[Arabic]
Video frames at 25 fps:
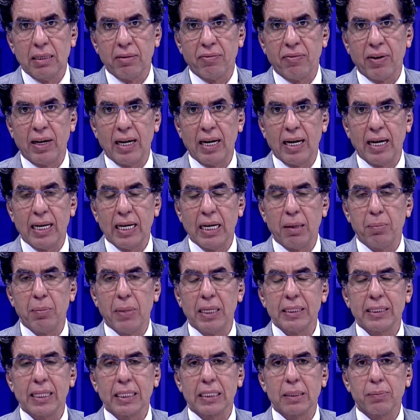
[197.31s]

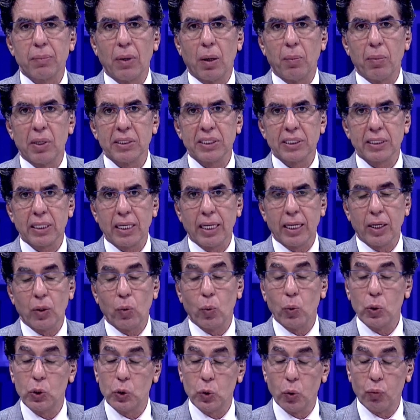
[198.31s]
فلما انت تبقى مصري
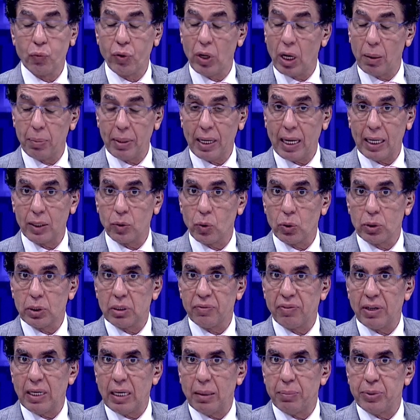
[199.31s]
وتشوف خبر على
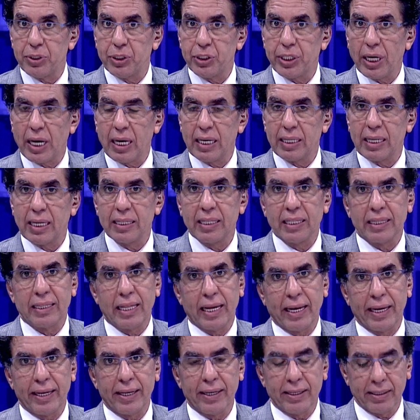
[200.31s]
دوتش فيلا بالشكل ده
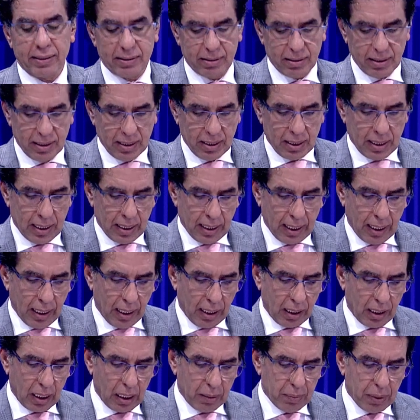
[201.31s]
تتضايق
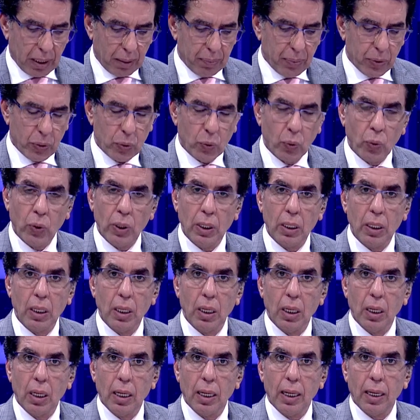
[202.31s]
الخبر بيقول
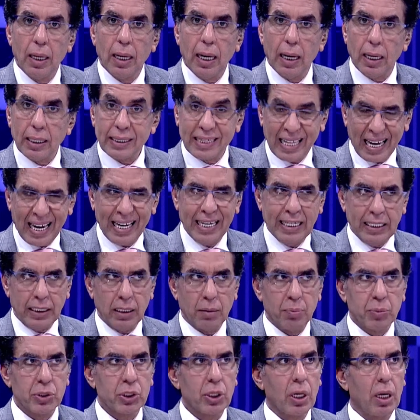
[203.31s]

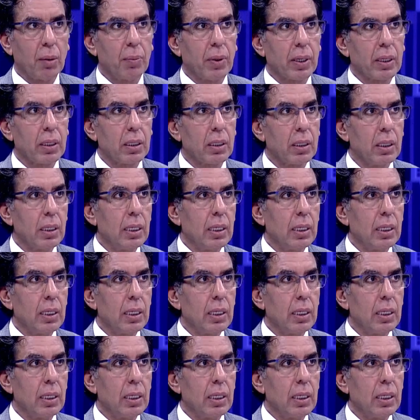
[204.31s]
تحليل مش خبر